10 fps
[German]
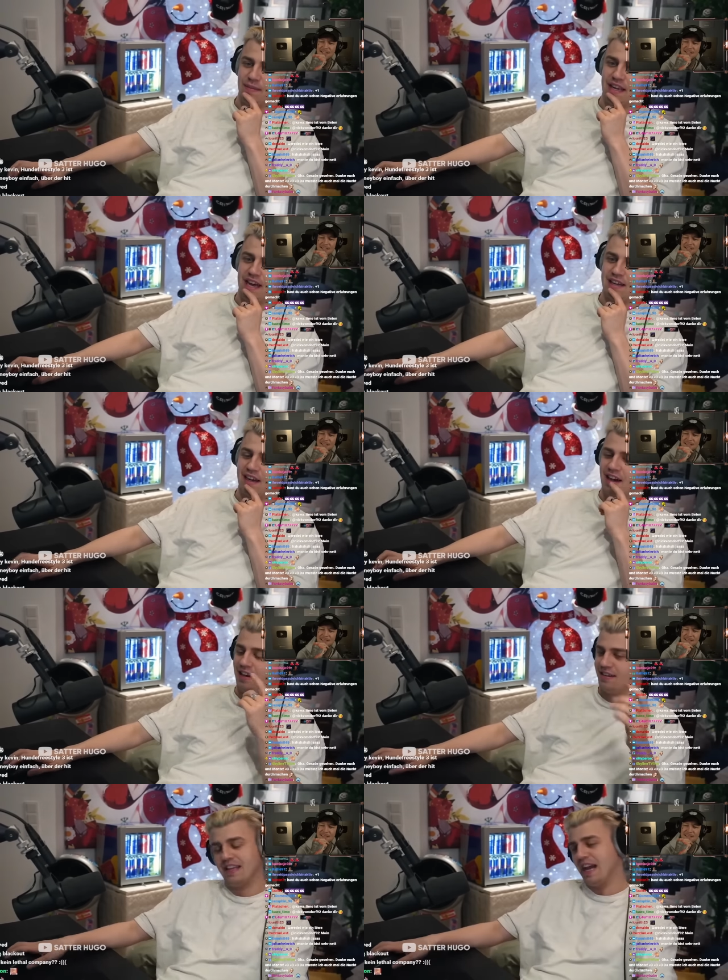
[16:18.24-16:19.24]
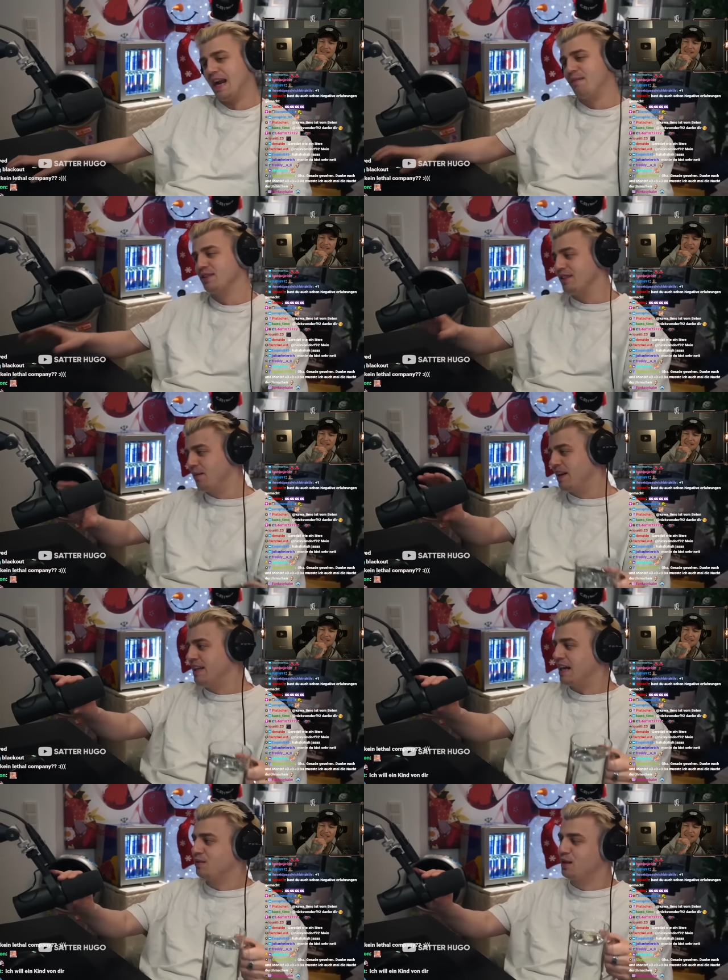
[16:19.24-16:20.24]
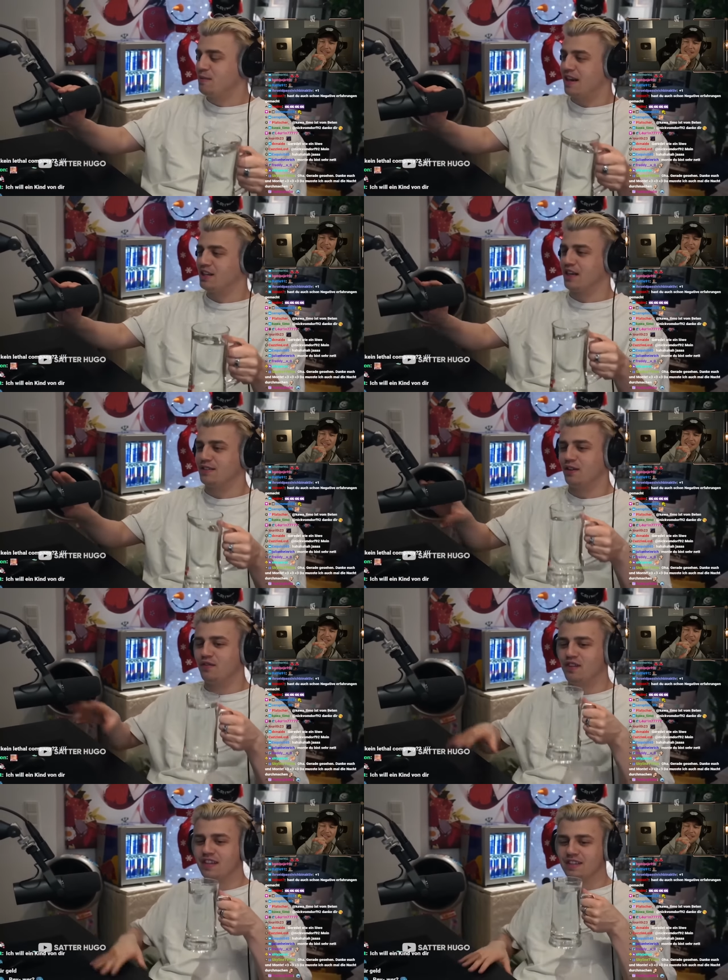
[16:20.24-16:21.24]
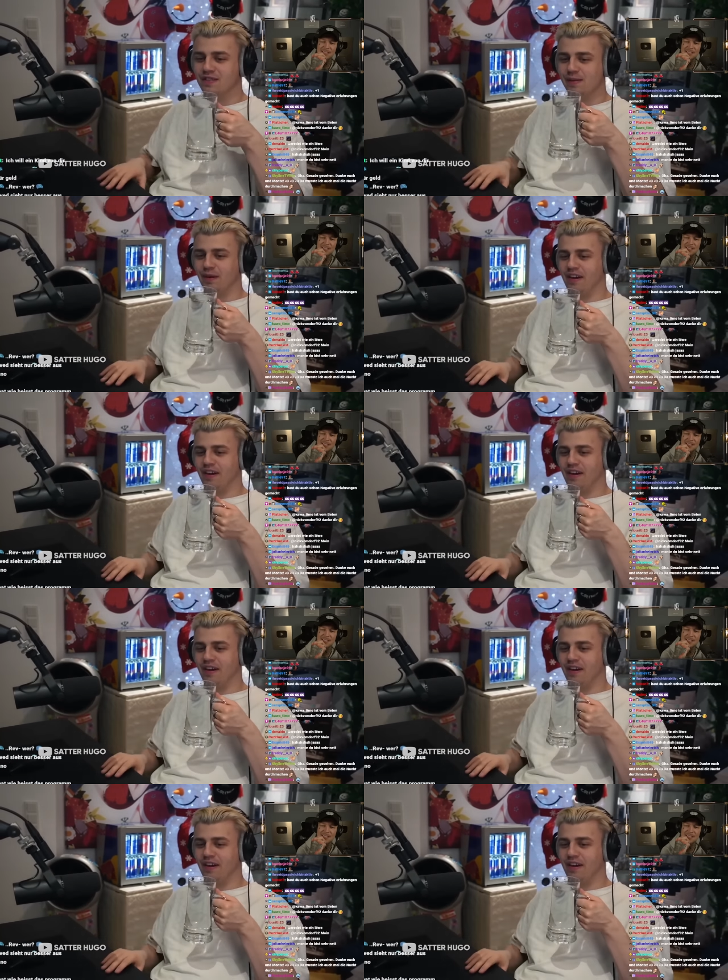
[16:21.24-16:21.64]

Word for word: Tag gerade. Naja, dann musst du auch mal eine Nacht durchmachen, dann schaffst du auch ein viertes, Wilbur,